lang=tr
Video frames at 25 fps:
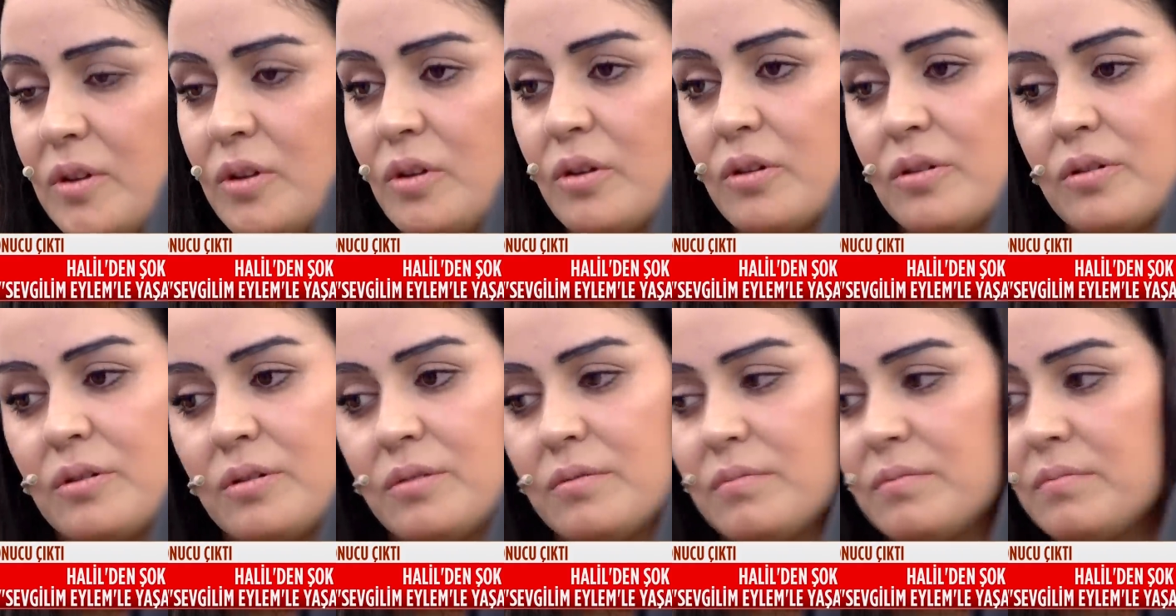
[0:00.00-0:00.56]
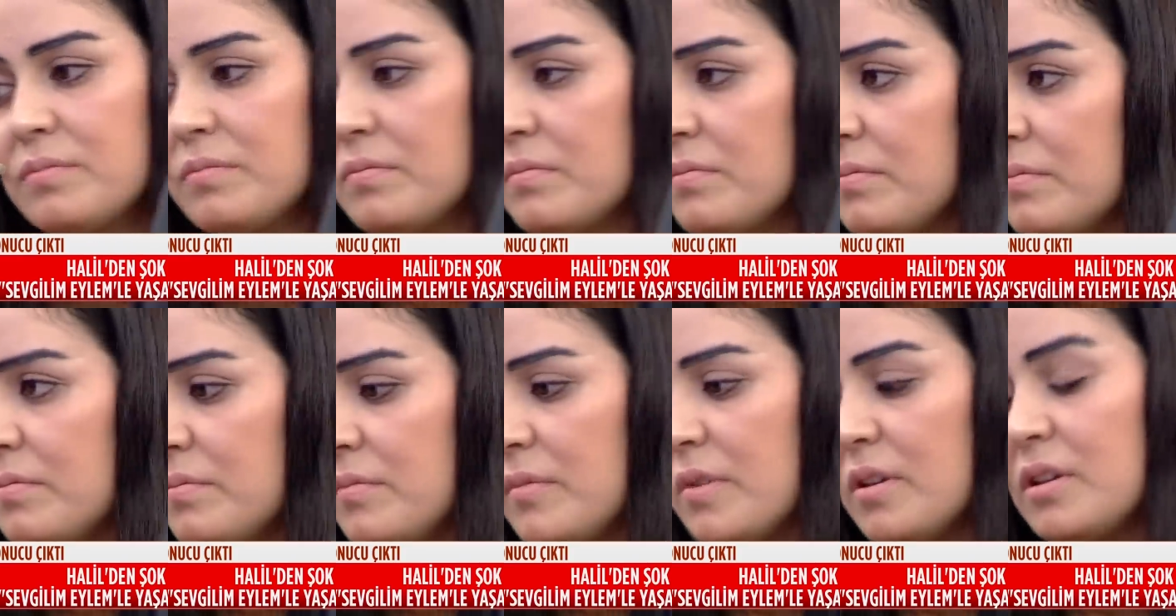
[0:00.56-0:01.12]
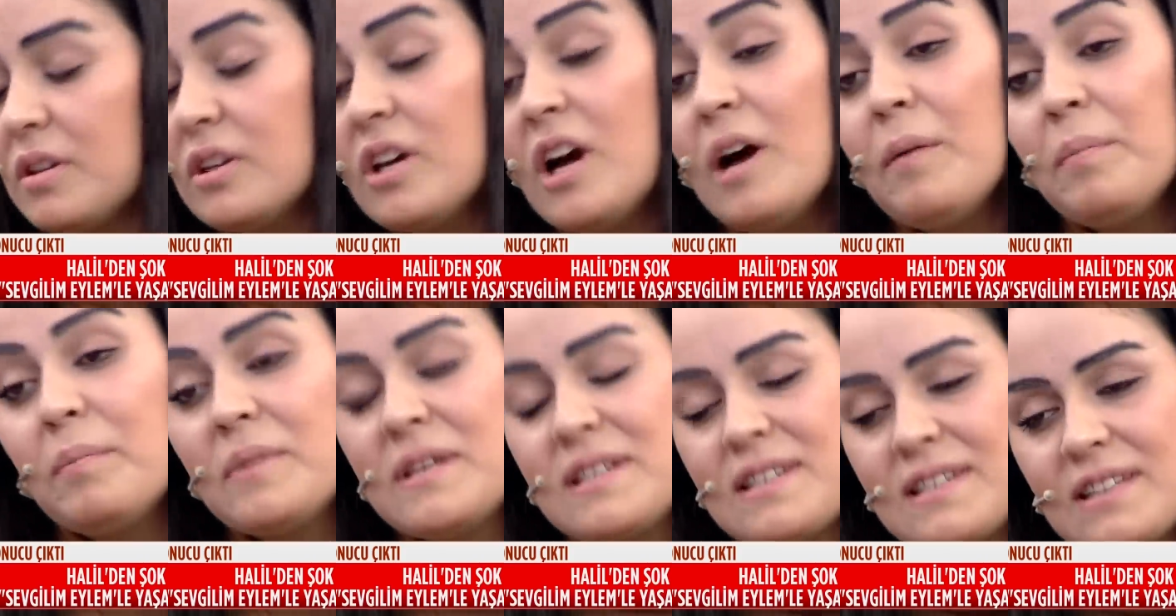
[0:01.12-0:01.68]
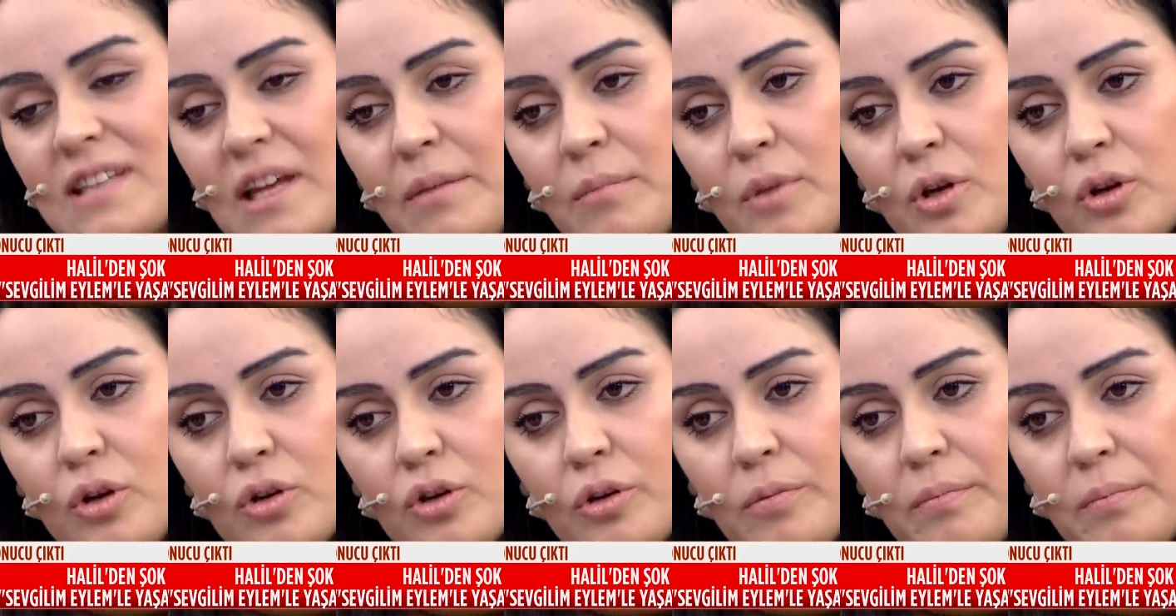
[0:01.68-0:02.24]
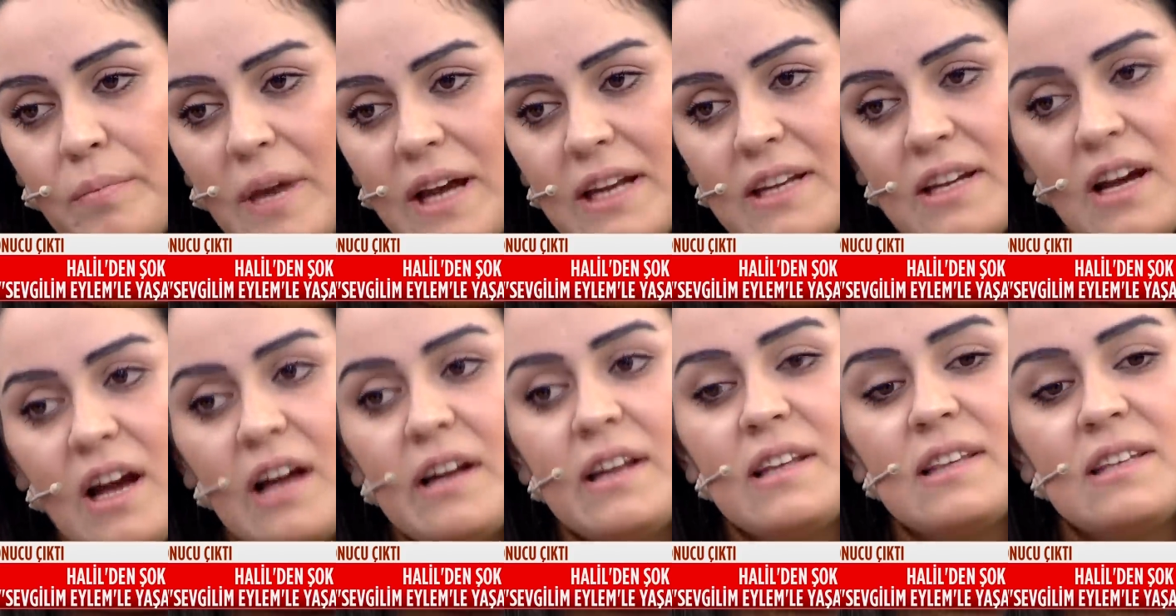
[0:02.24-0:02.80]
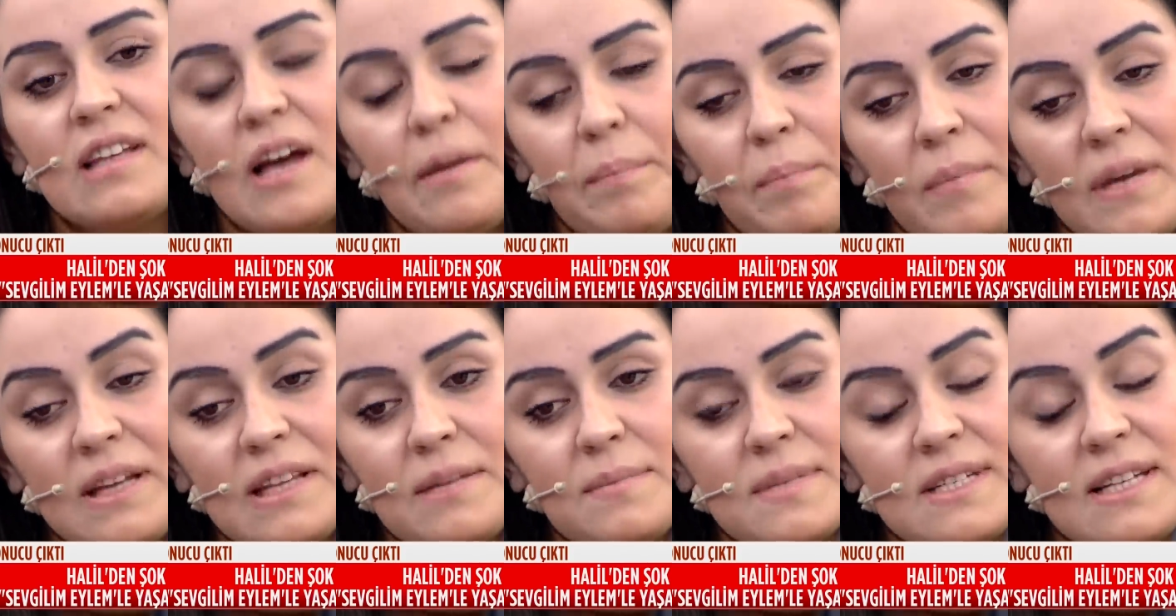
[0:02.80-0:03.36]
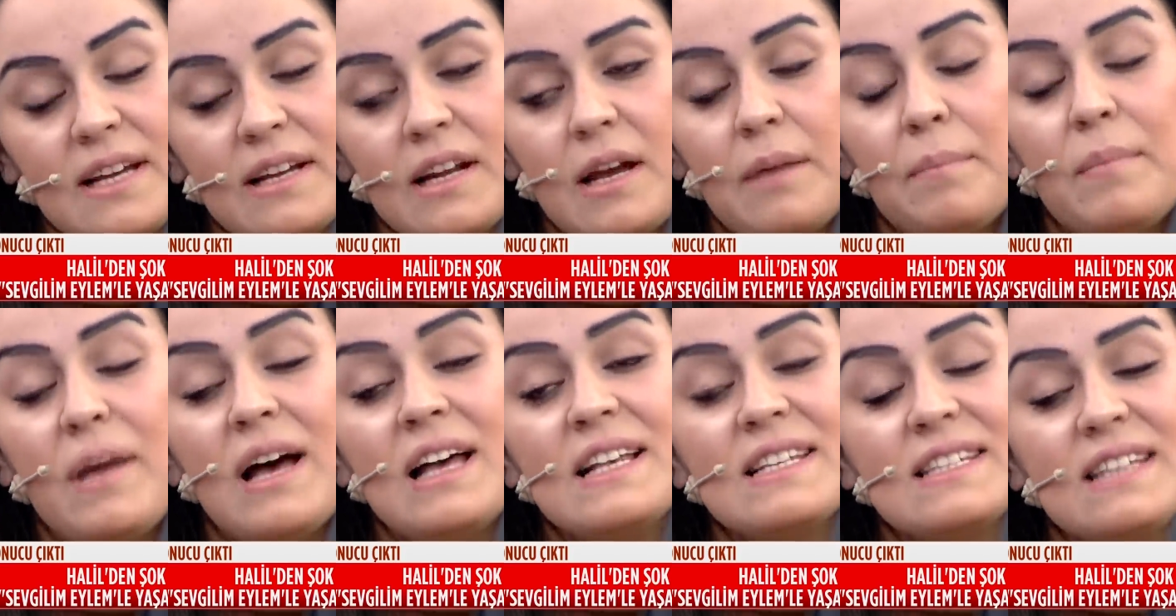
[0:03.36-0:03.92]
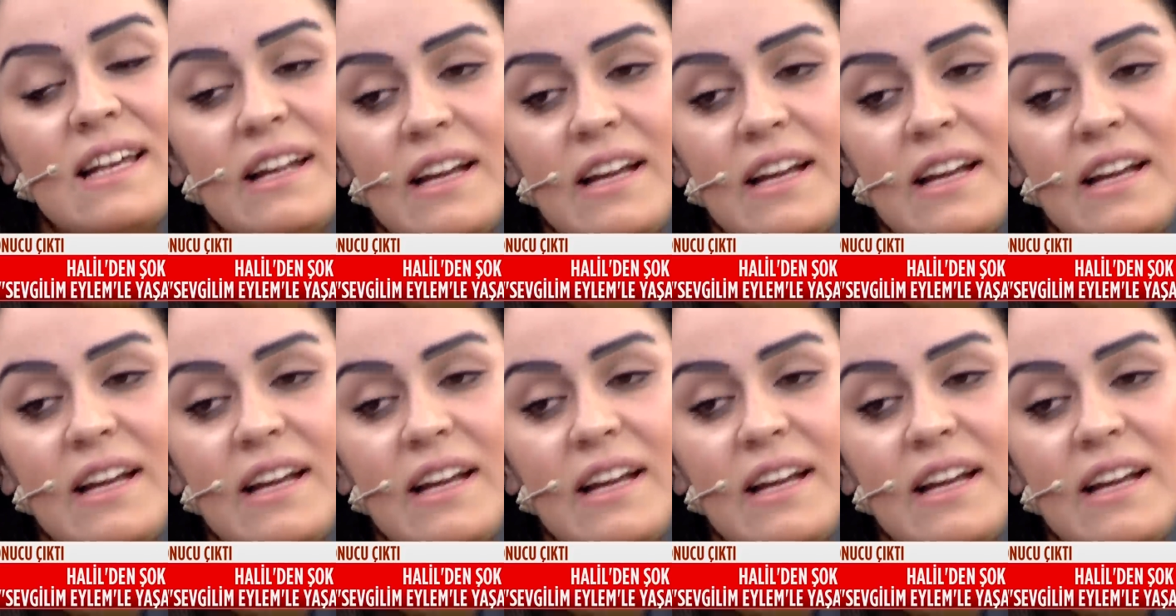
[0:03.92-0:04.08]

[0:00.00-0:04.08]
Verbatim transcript: Yok. Halil'in annesi de. istemiyorum. Ben ihanet Tek bir şey yapmadım sana. Ben ihanet